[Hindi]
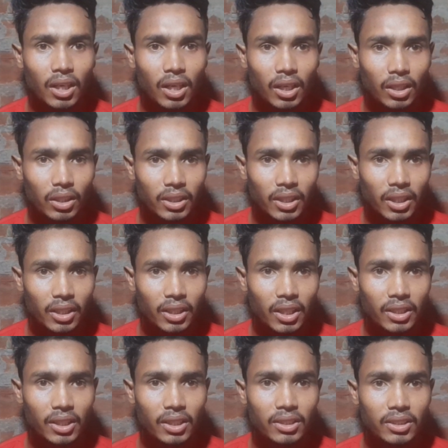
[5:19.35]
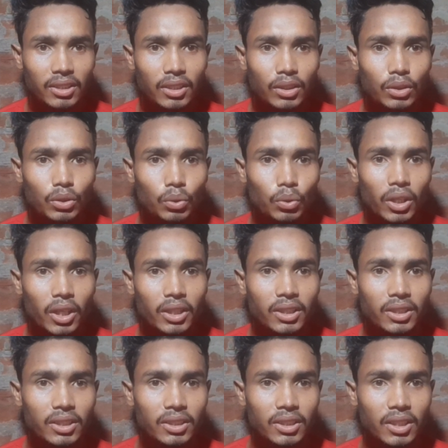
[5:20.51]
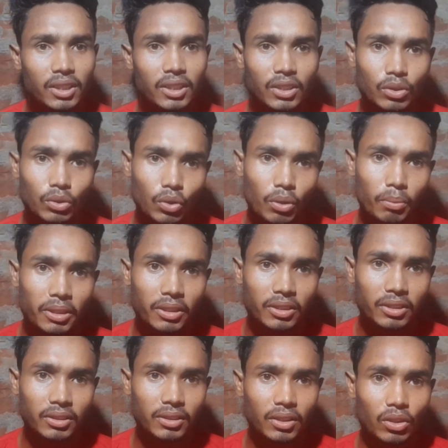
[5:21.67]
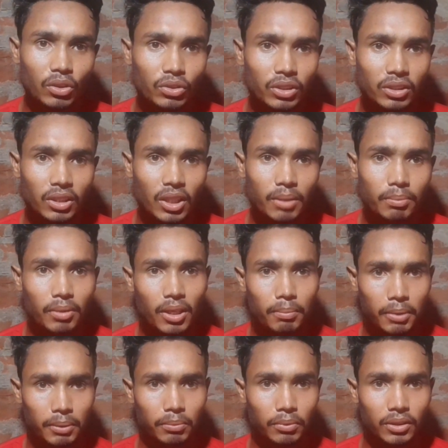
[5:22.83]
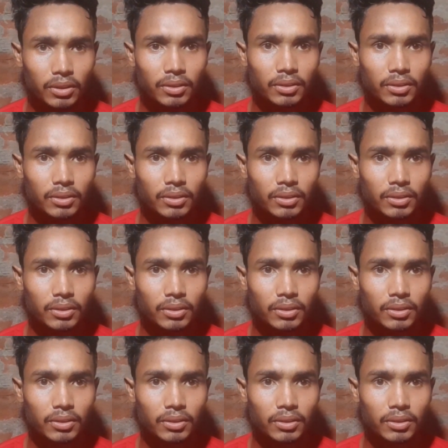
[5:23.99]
अगर जानकारी अच्छी लगी तो लाइक कीजिए शेयर कीजिए कॉमेंट कीजिए और सब्सक्राइब करना मत भूलिए